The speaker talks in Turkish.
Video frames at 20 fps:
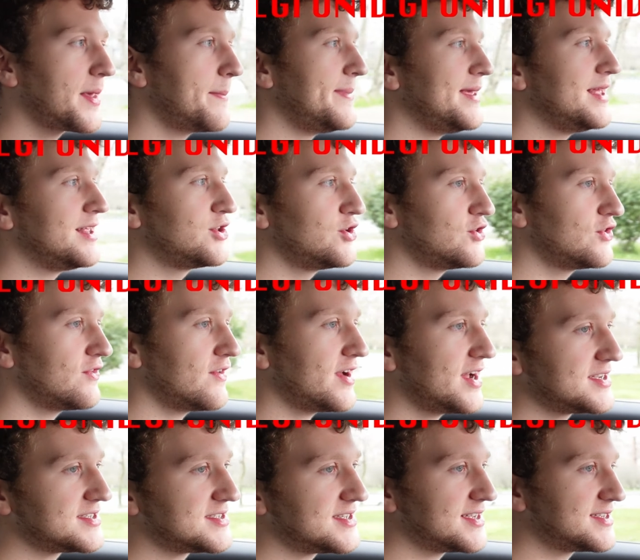Bilgi
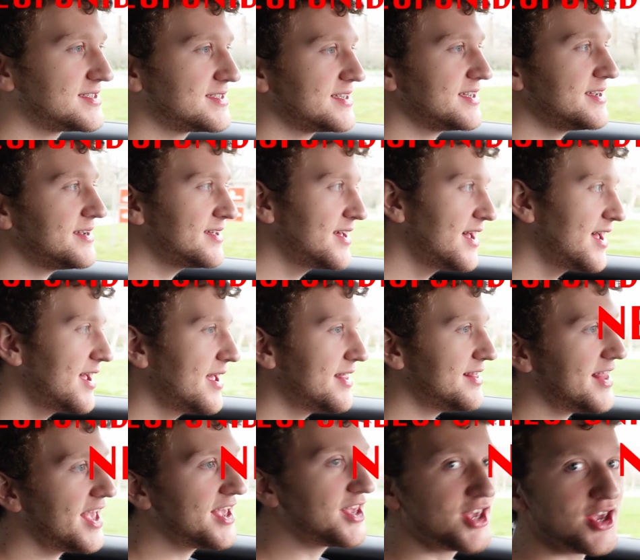Üniversitesi
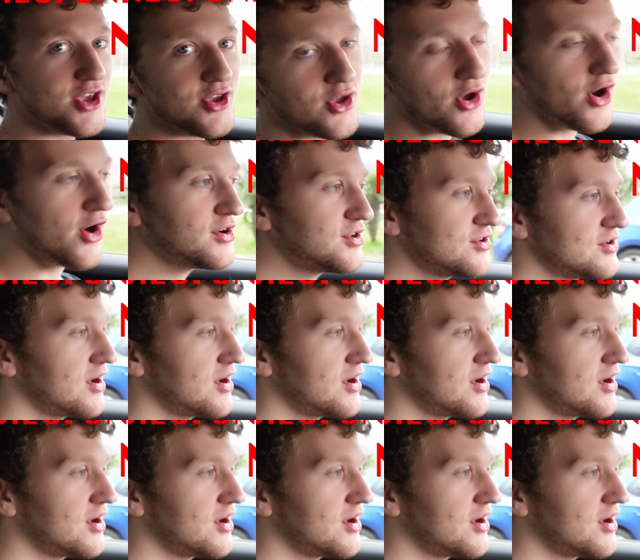ne giyiyor?